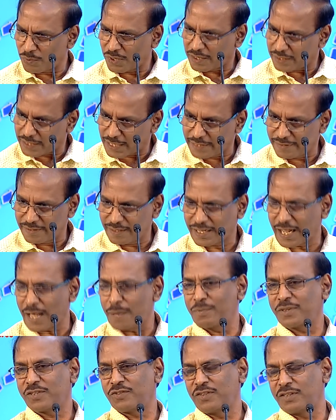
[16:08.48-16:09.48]
போகிறதுக்கே
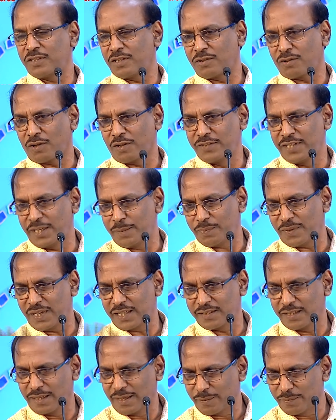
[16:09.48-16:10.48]
கேம்பஸ் வச்சுருக்கிறோம்
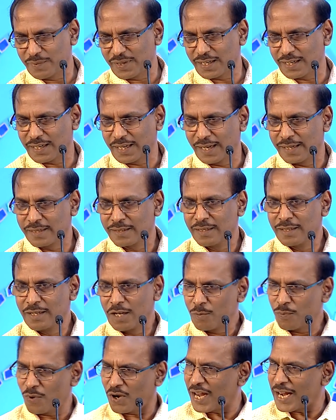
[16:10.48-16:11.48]
ஜிபிஎஸ்ன்ற பேரில்
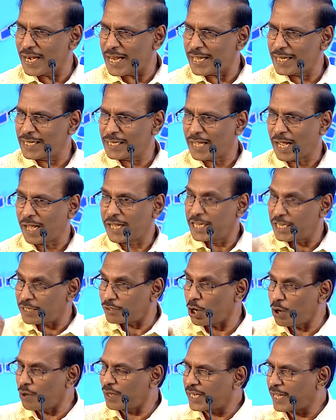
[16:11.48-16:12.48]
போனானா இல்லையா
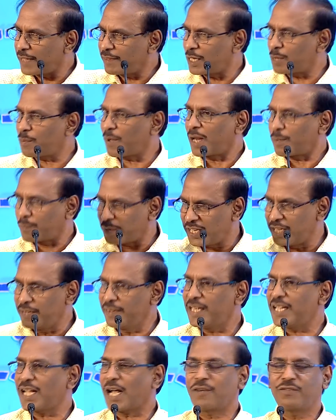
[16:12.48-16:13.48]
ஏதோ ஒரு எதிர்பார்ப்பு
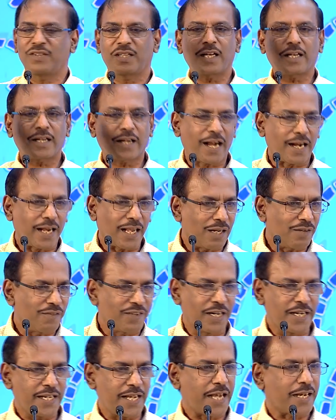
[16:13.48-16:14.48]
இந்தியாவுக்கு கடல்
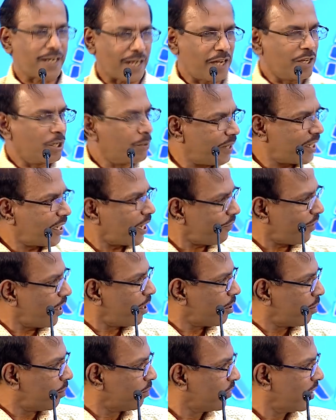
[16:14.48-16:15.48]
வழியை கண்டுபிடிக்க
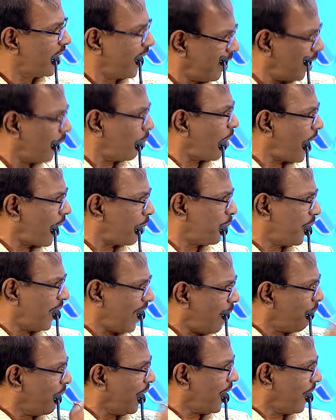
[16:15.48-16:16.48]
வேண்டும் எதிர்பார்ப்பு
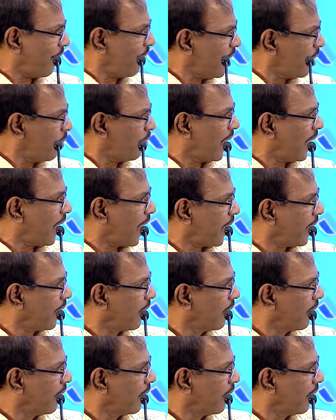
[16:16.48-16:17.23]
இல்லாமல் எவனும் இல்லை